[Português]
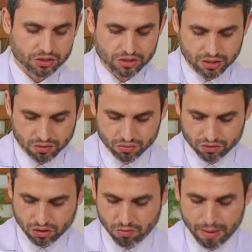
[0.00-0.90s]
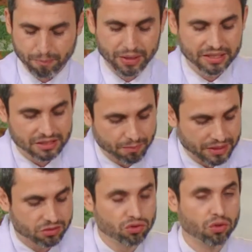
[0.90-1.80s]
de, de alguma planta
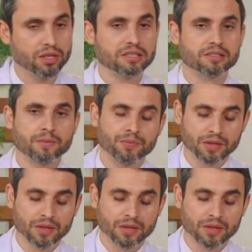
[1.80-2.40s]
para as dores.